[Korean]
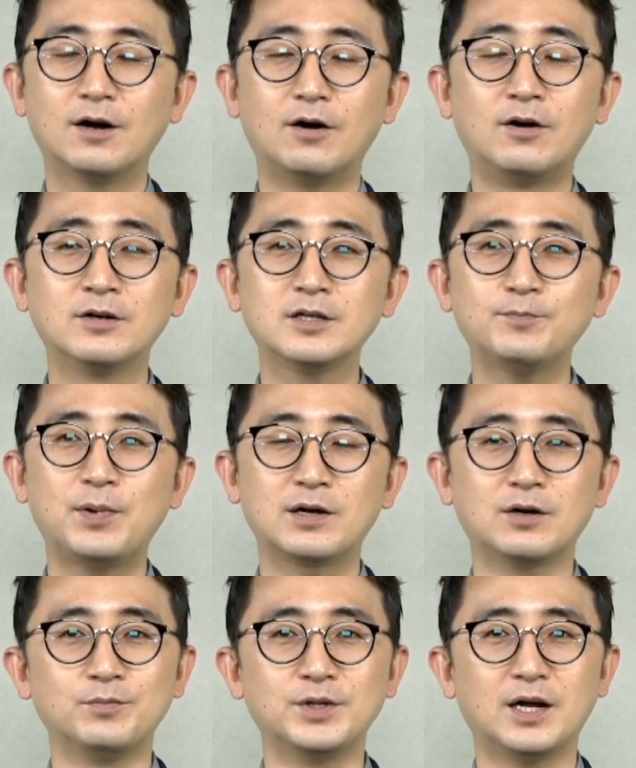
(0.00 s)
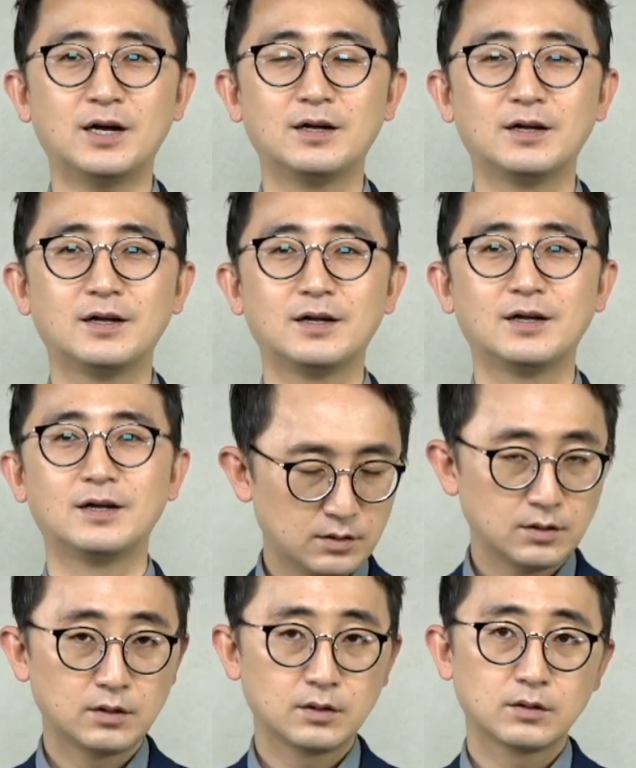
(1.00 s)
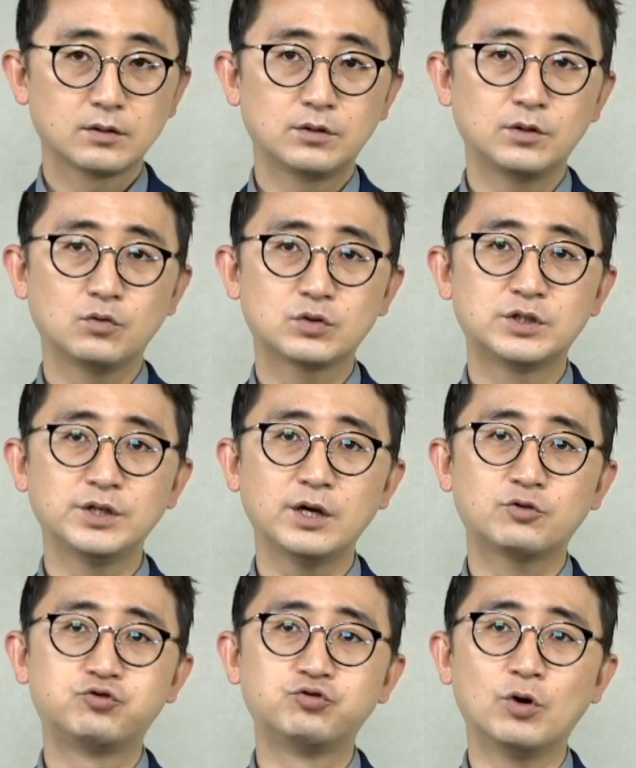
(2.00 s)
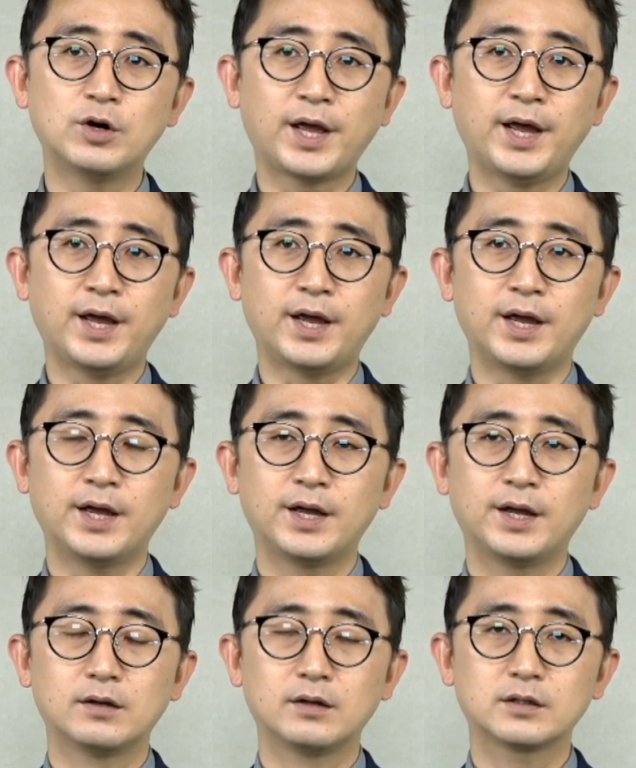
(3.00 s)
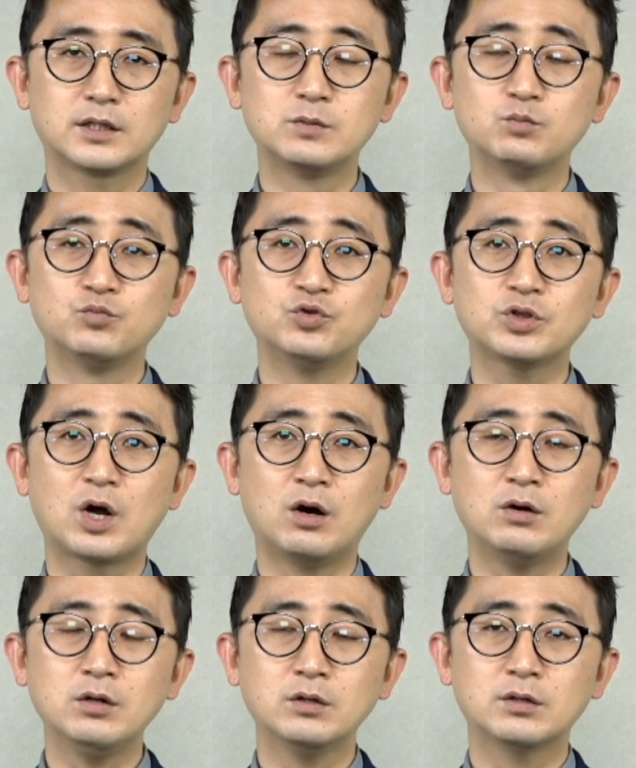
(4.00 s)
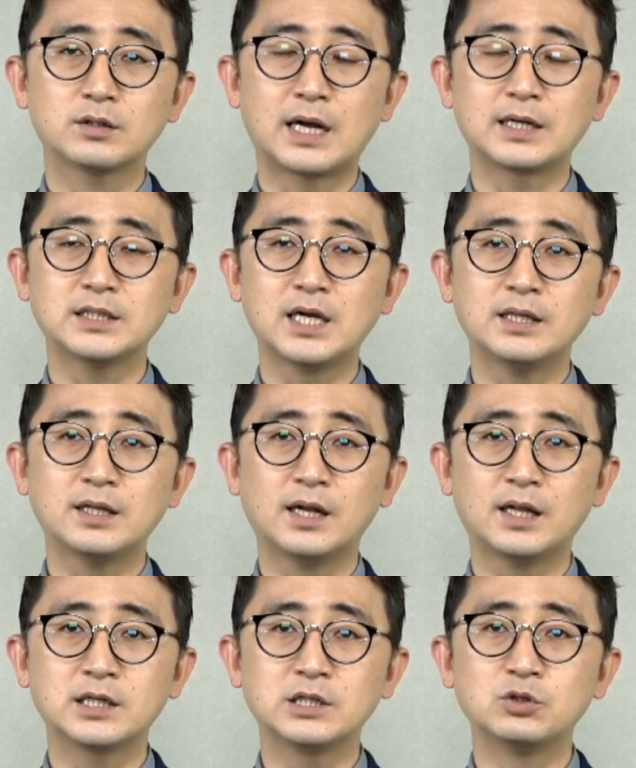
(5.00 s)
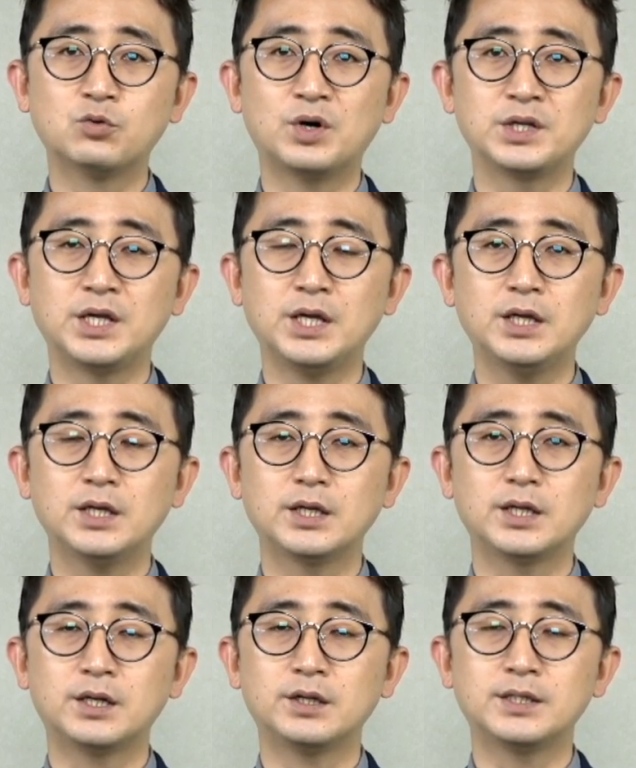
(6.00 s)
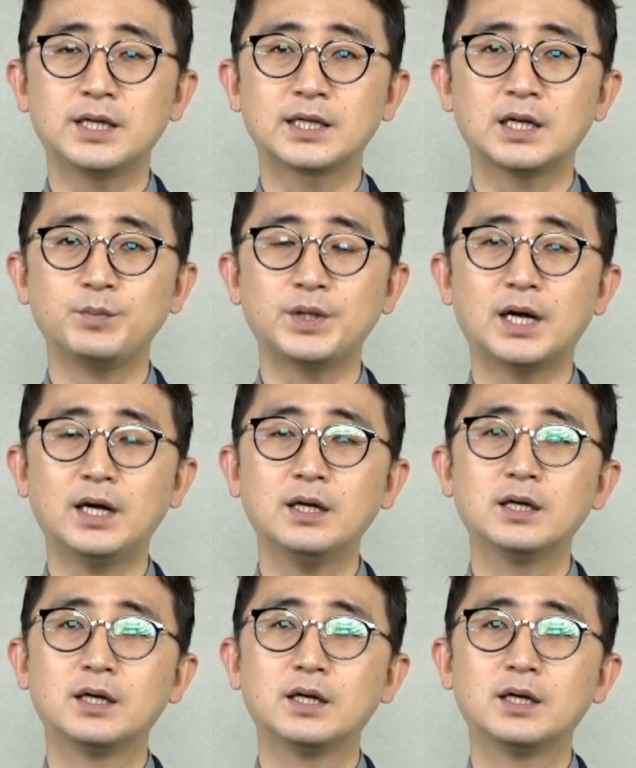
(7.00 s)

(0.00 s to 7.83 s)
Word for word: 언급한 겁니다. 그리고 그해 구월에 김무성 당시 한나라당 의원이 이런 이야기를 합니다.